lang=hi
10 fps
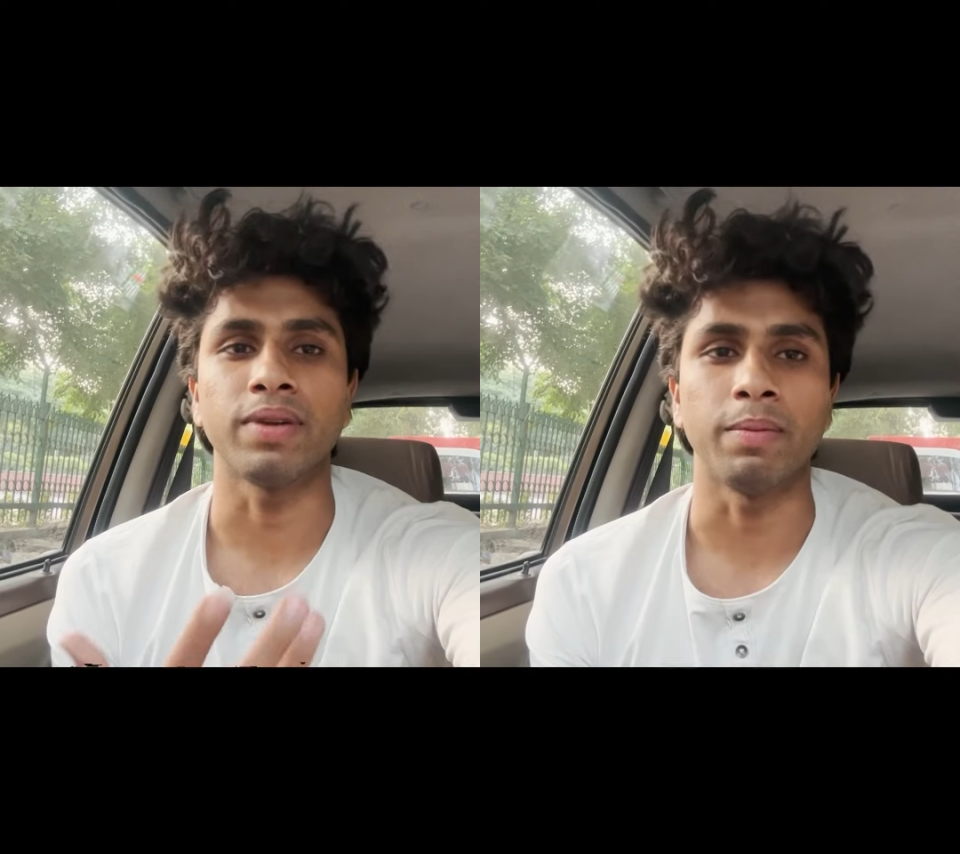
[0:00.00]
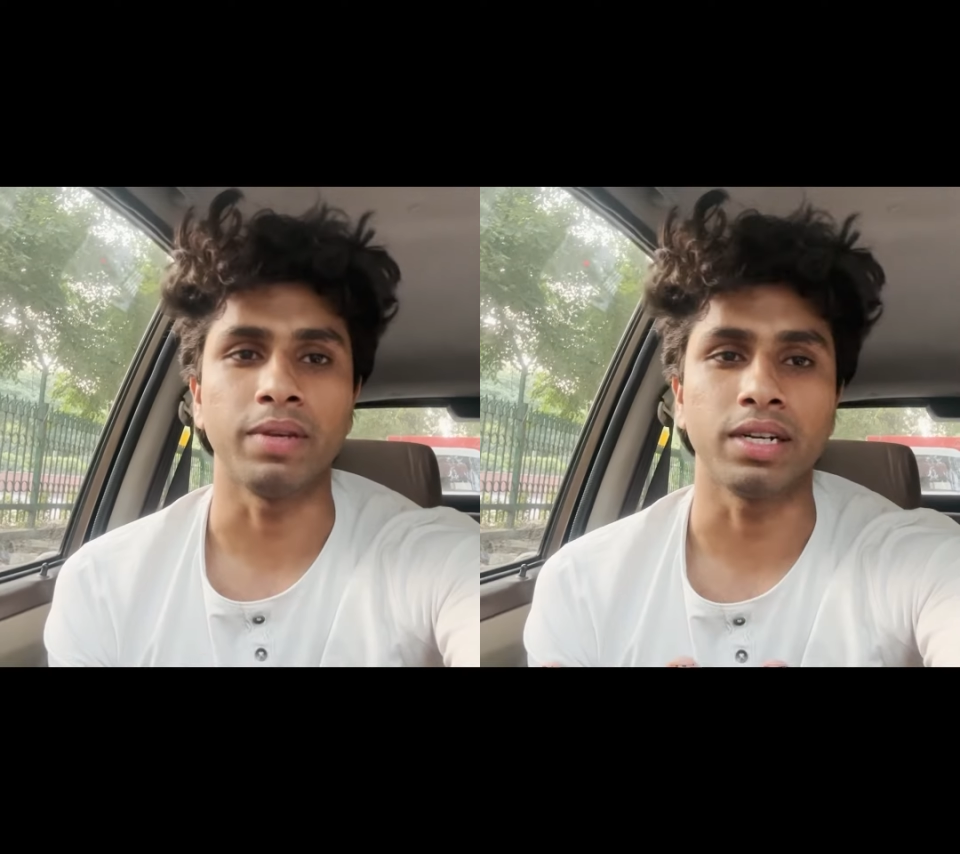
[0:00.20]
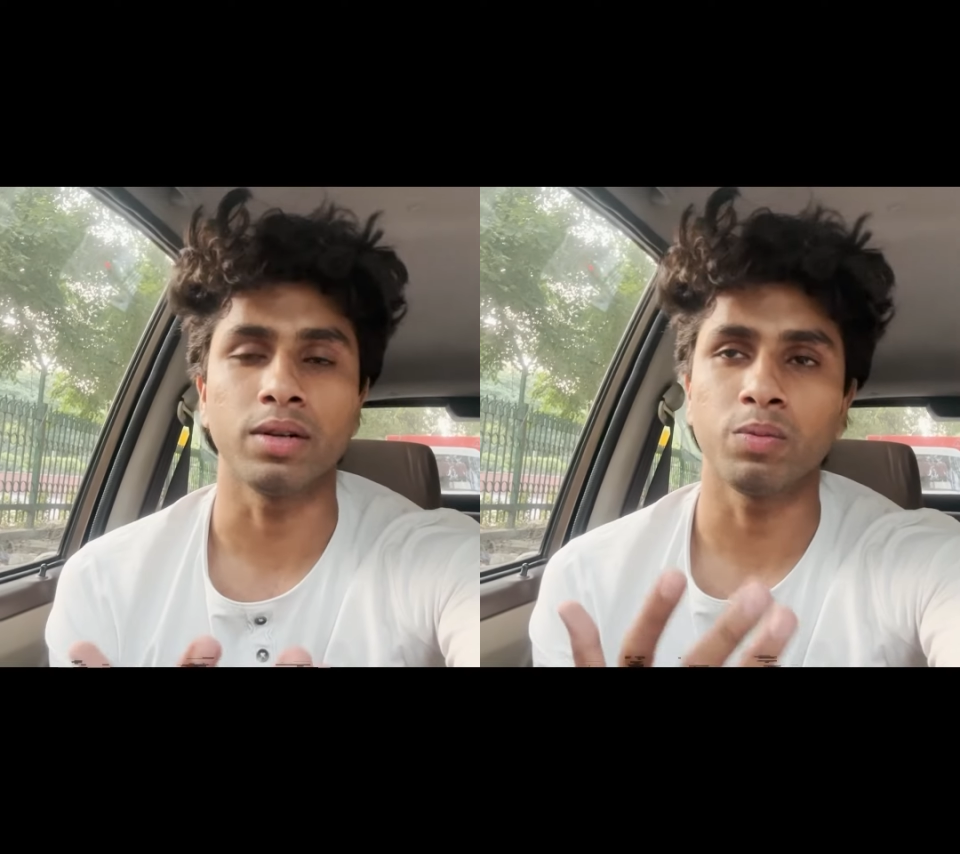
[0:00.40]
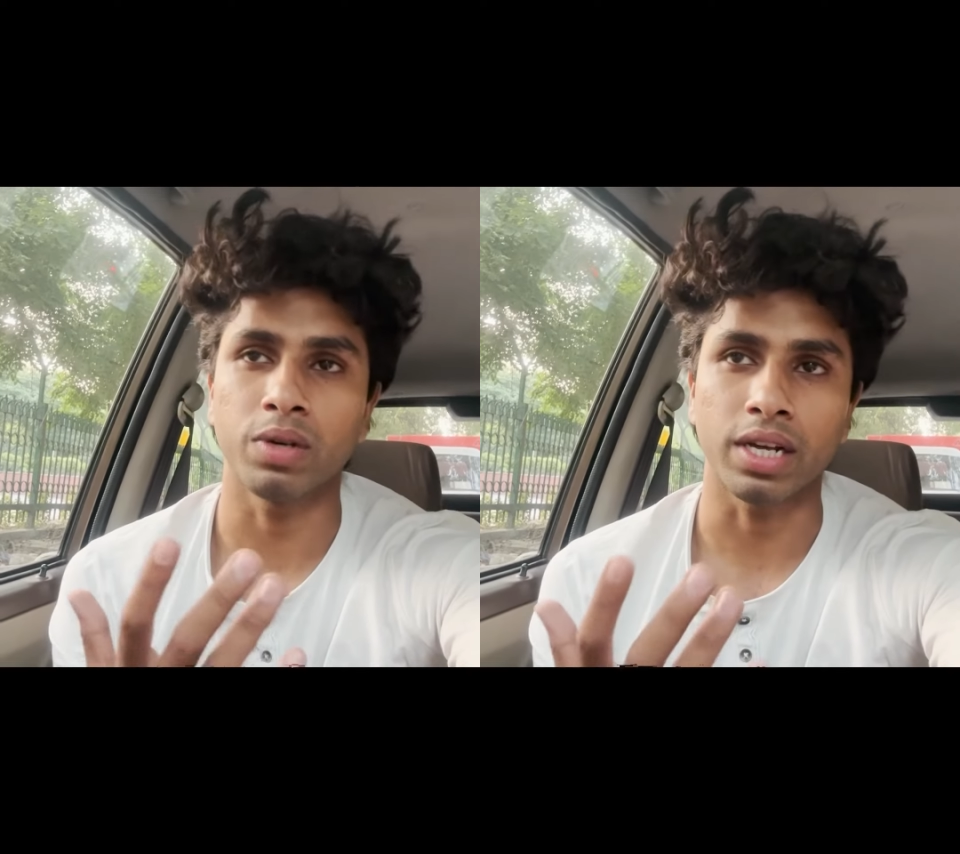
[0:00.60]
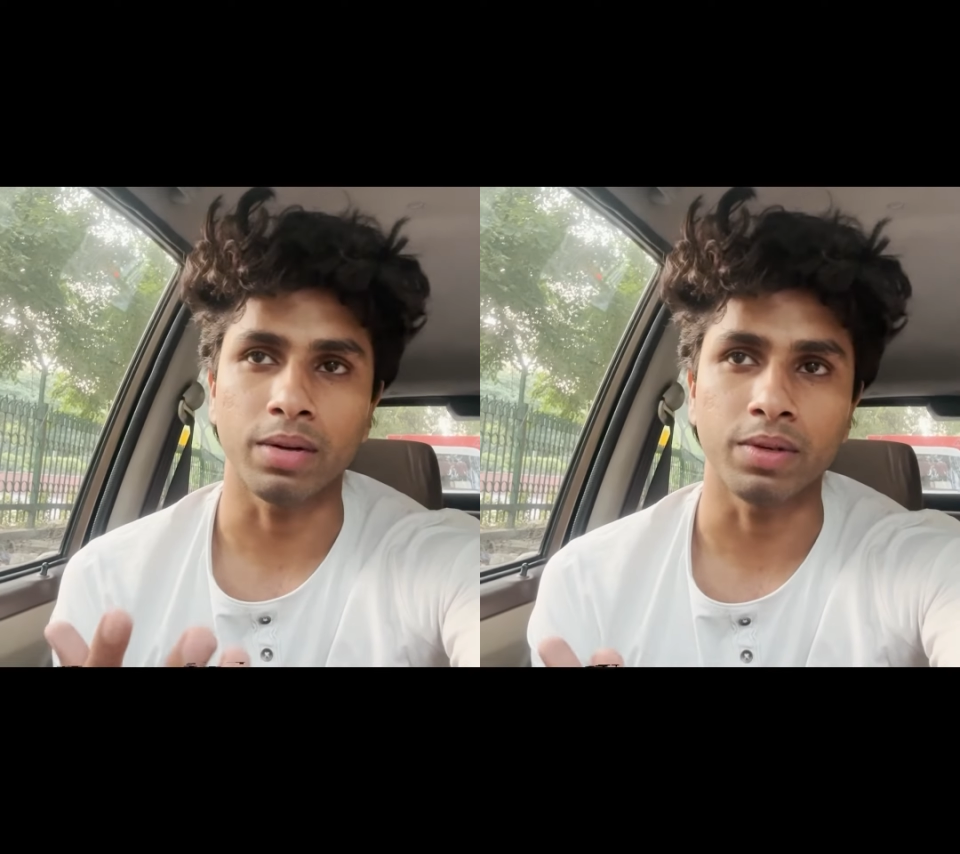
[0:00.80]
फैमिली के
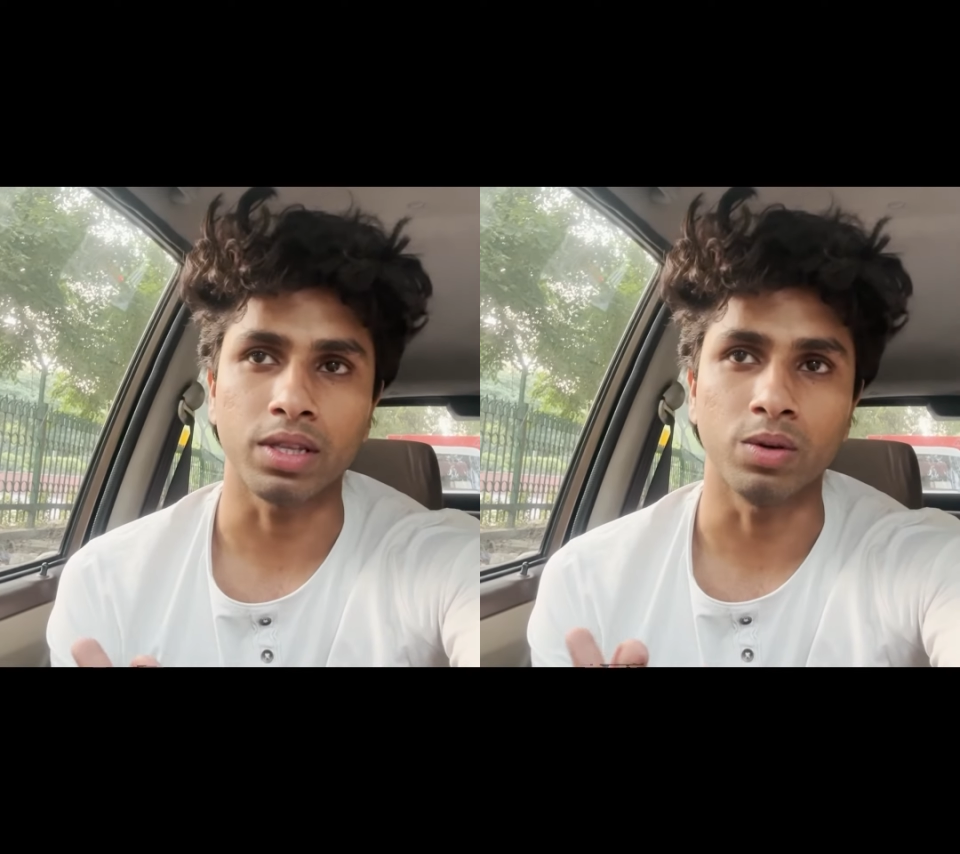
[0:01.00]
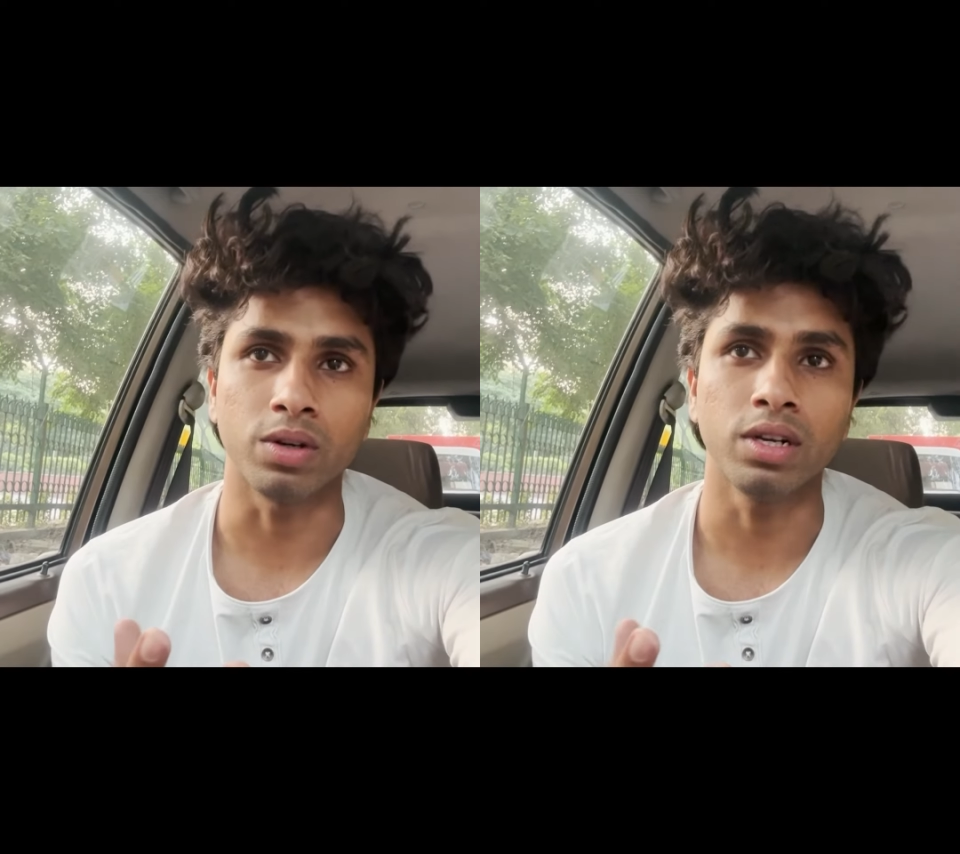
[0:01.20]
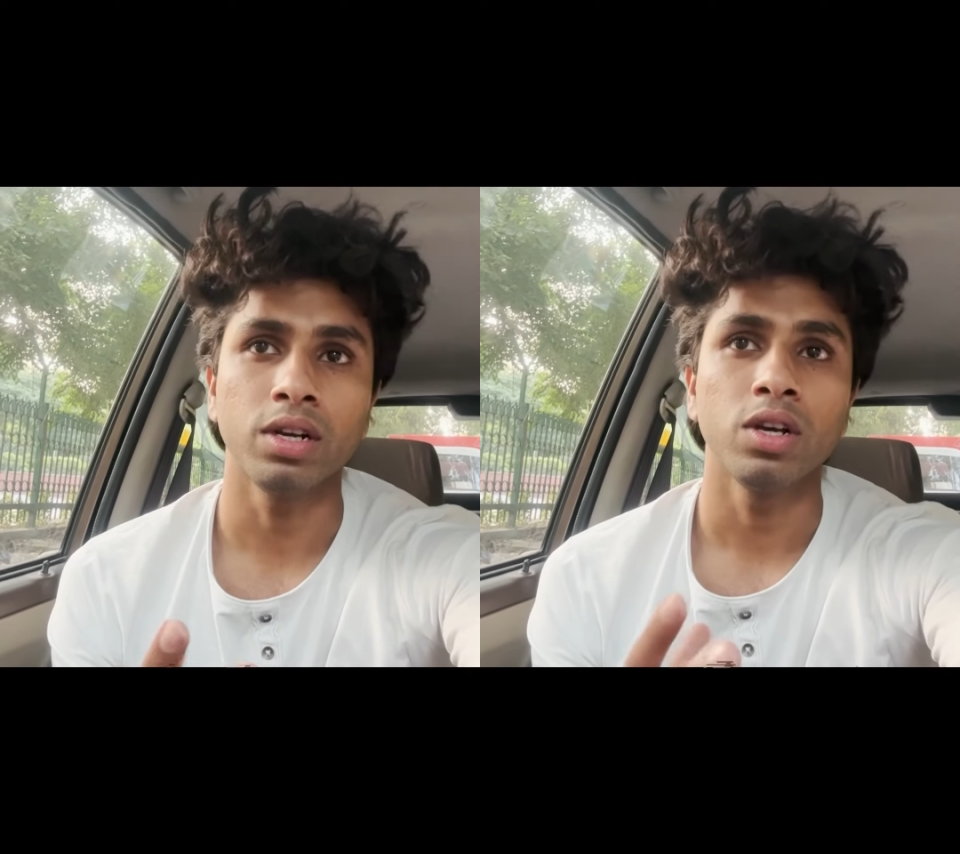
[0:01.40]
ऊपर क्या बीती होगी